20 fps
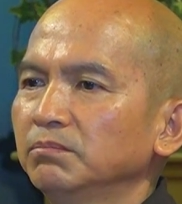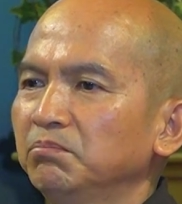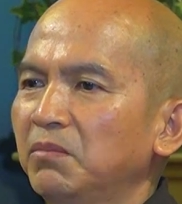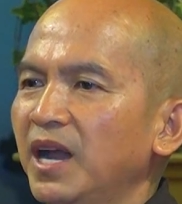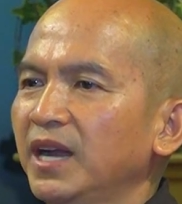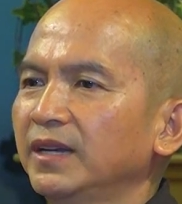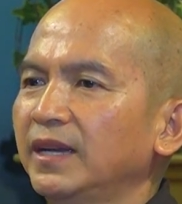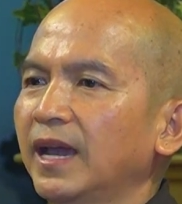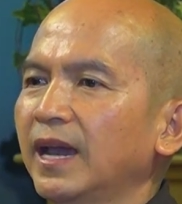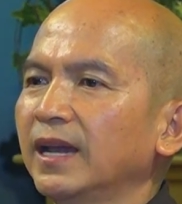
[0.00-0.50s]

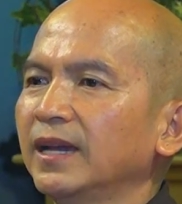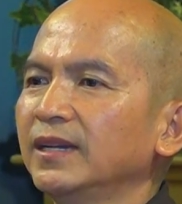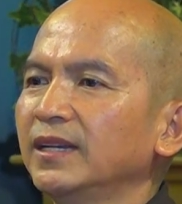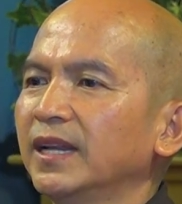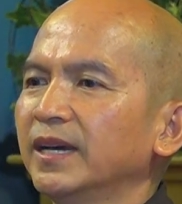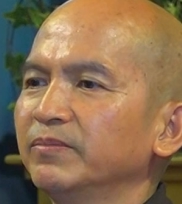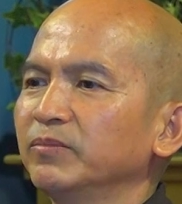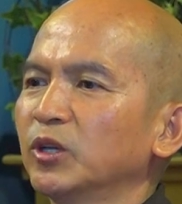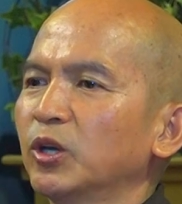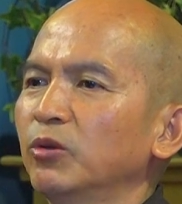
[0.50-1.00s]
ban ngày
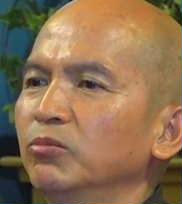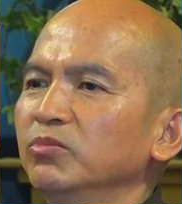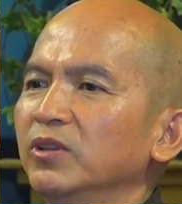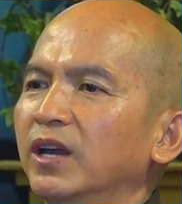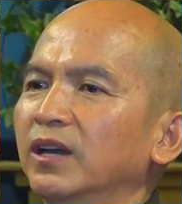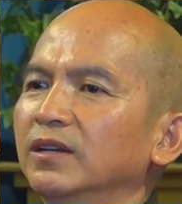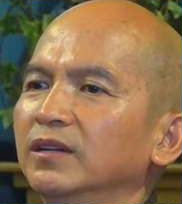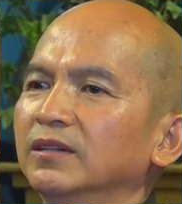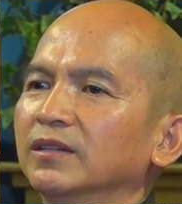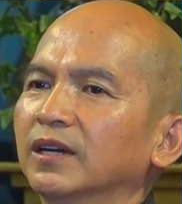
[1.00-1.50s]
làm công
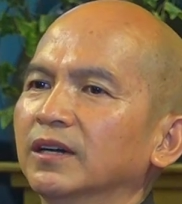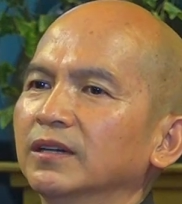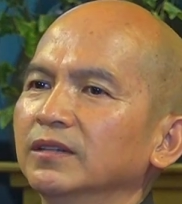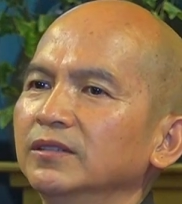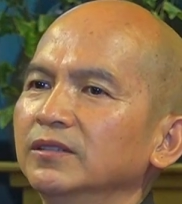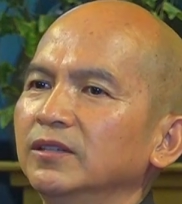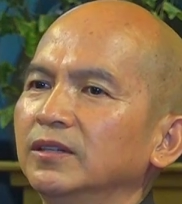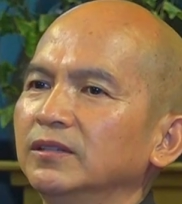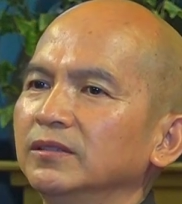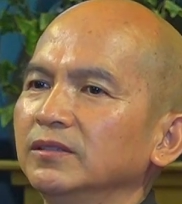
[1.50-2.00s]
nhân
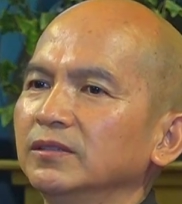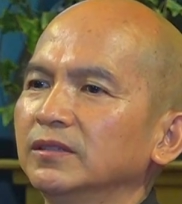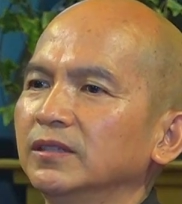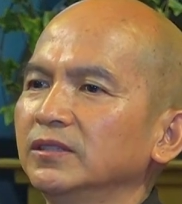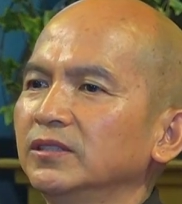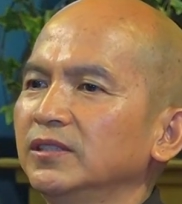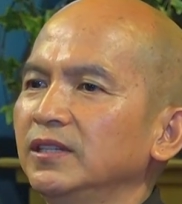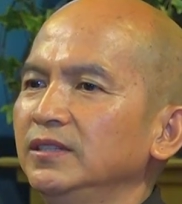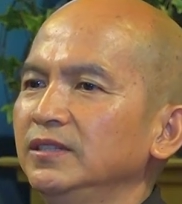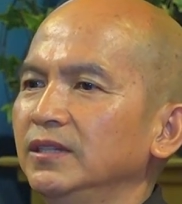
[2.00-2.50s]
ở
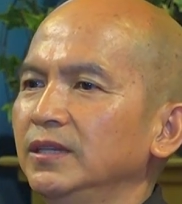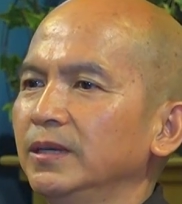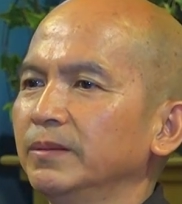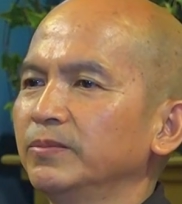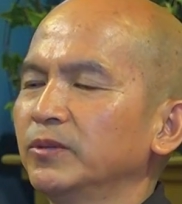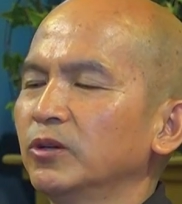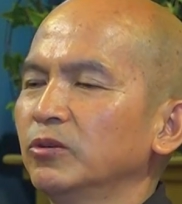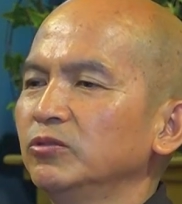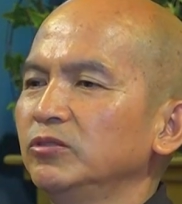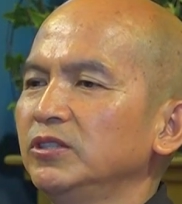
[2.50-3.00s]
xí
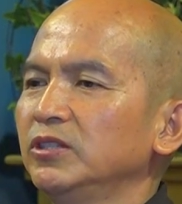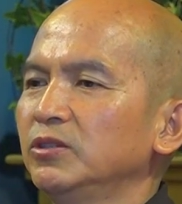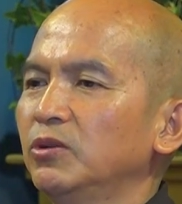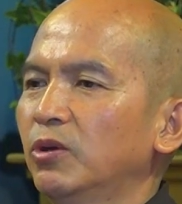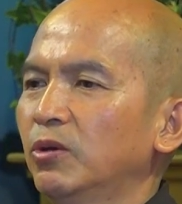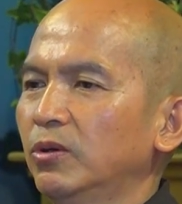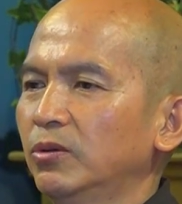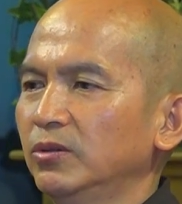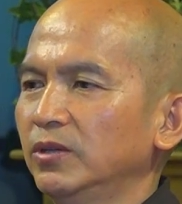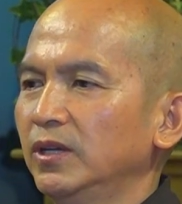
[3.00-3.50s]
nghiệp
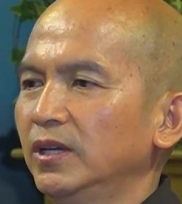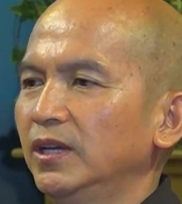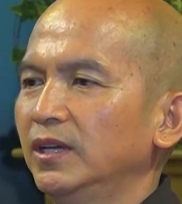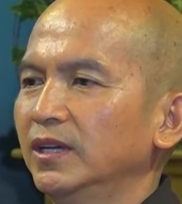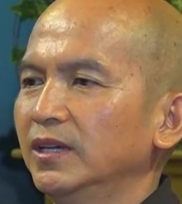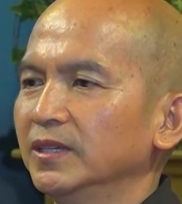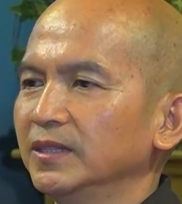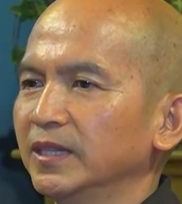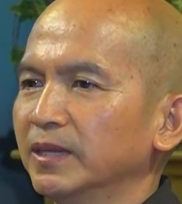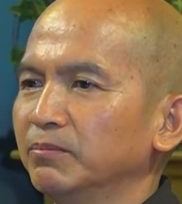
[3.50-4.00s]
Cosido,
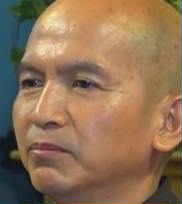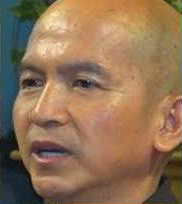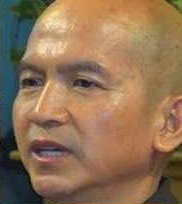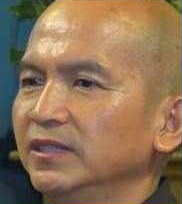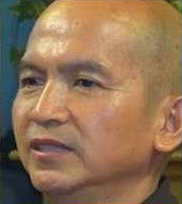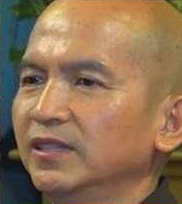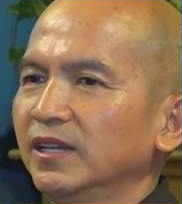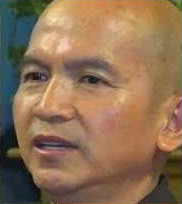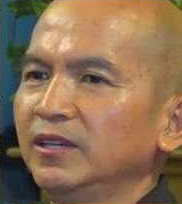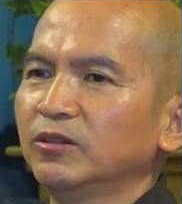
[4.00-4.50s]
nhà
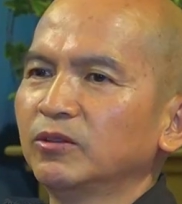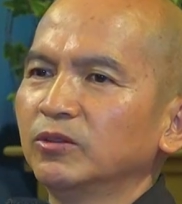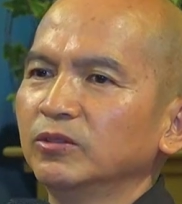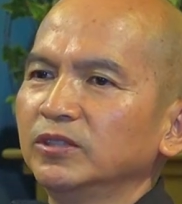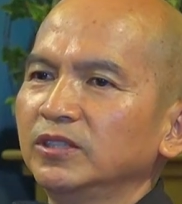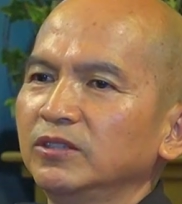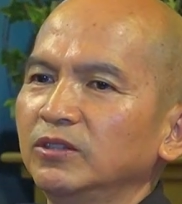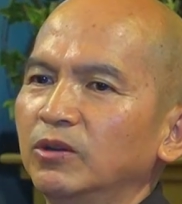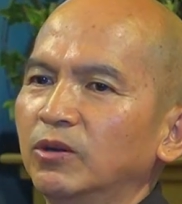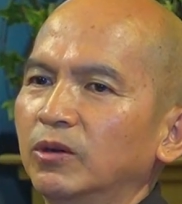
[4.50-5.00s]
máy giấy cô
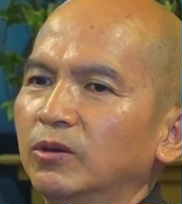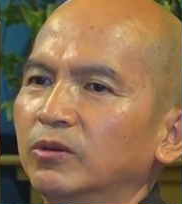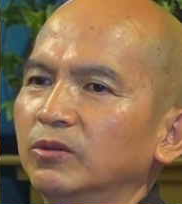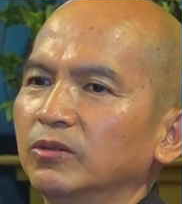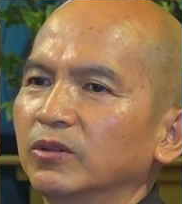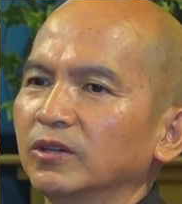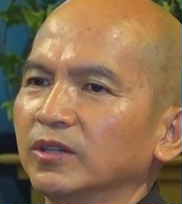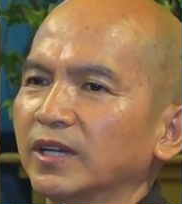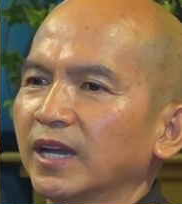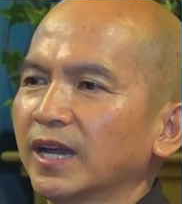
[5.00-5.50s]

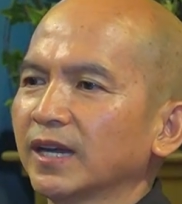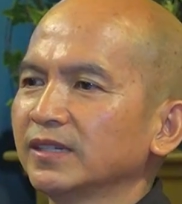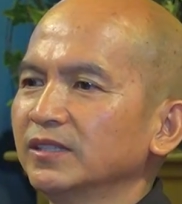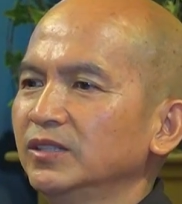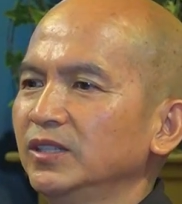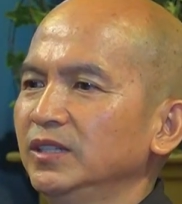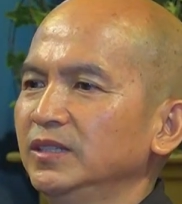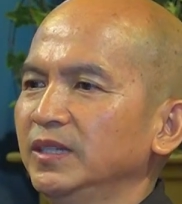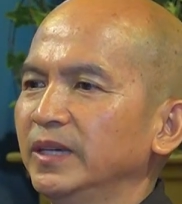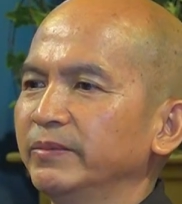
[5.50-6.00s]
Jido rồi các cái
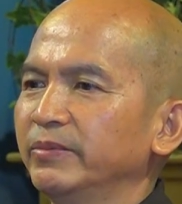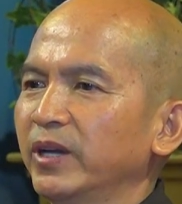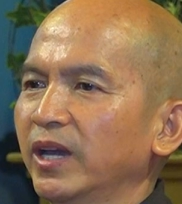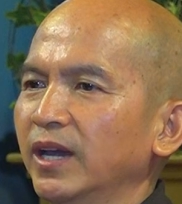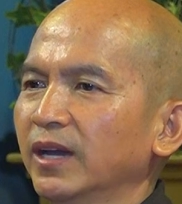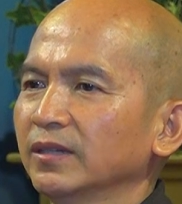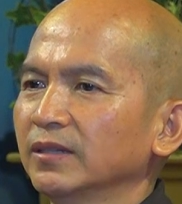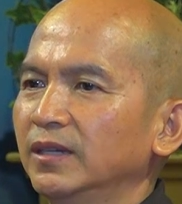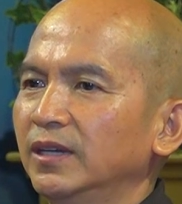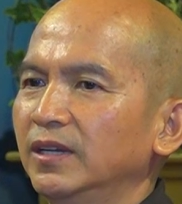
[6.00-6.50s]
xí nghiệp
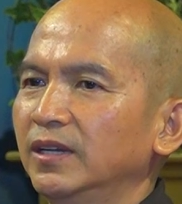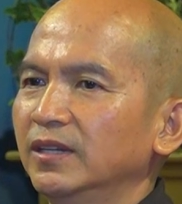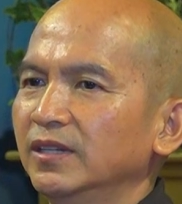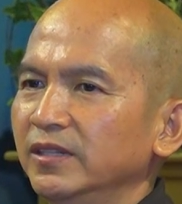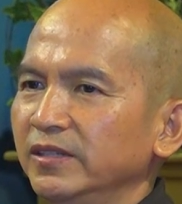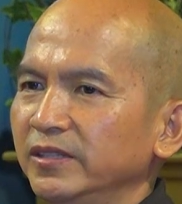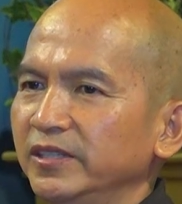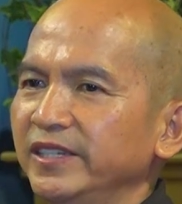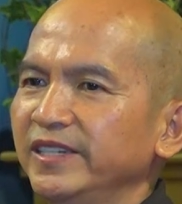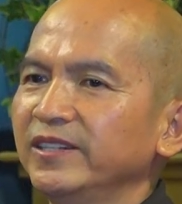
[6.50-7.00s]
khác.
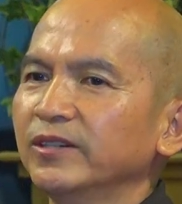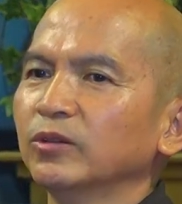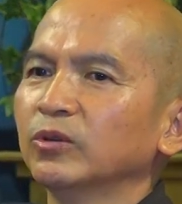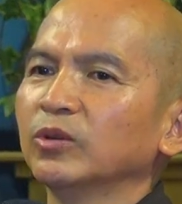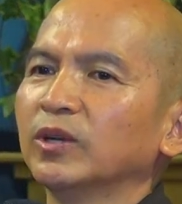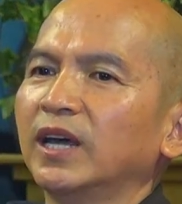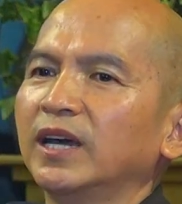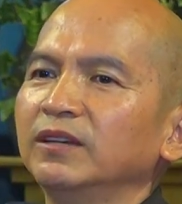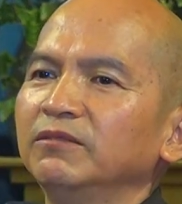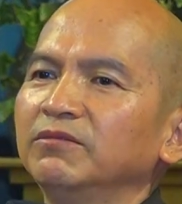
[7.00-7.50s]

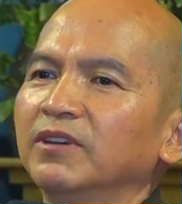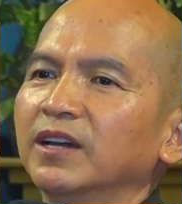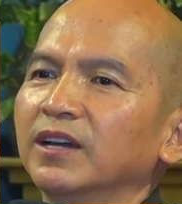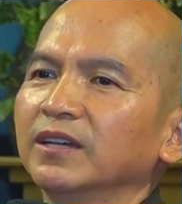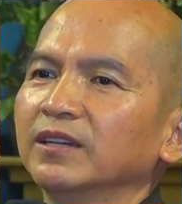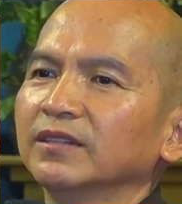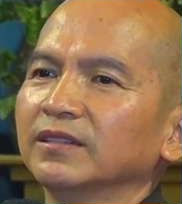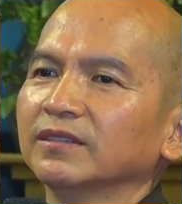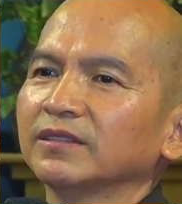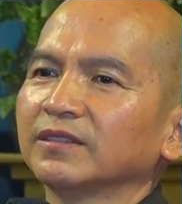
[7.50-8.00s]
Chiều lại
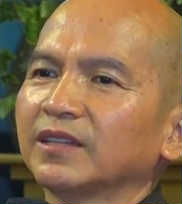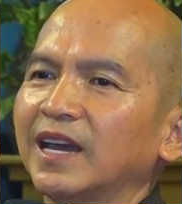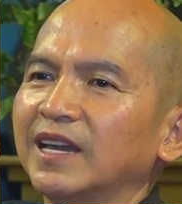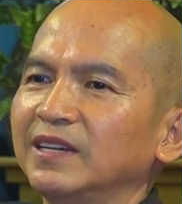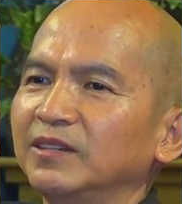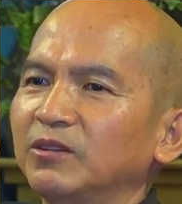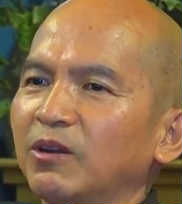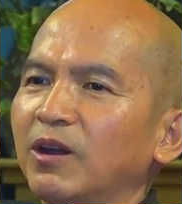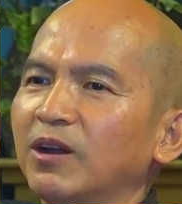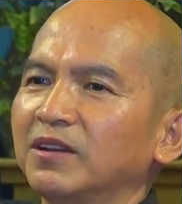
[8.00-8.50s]
về
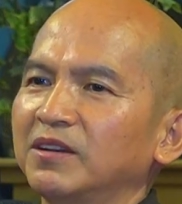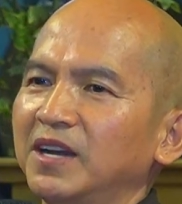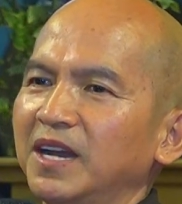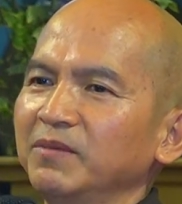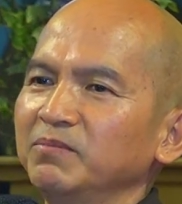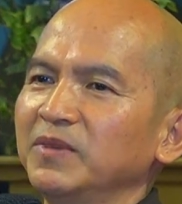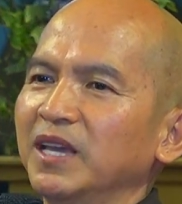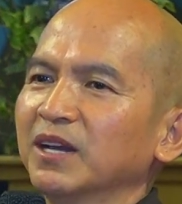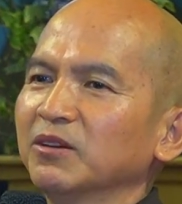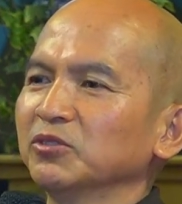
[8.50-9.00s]
thầy trò
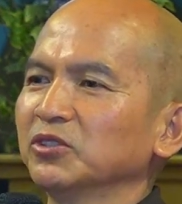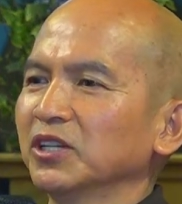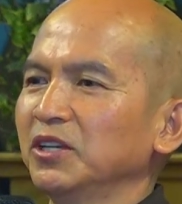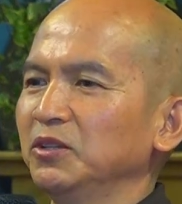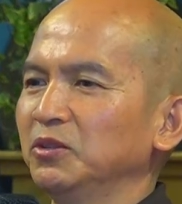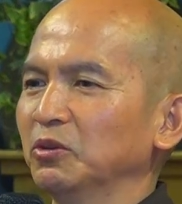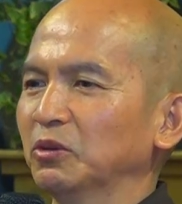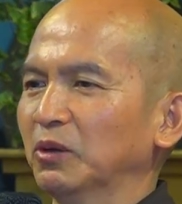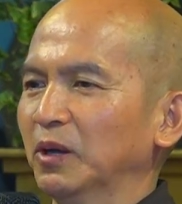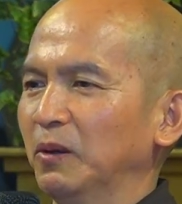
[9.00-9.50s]
ráp nhau
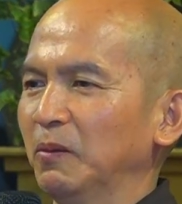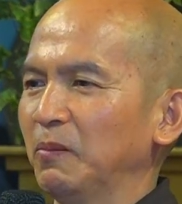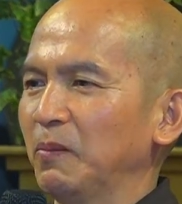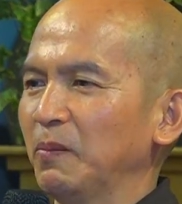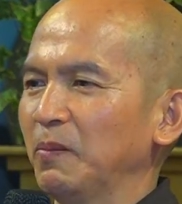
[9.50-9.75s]
xây chùa.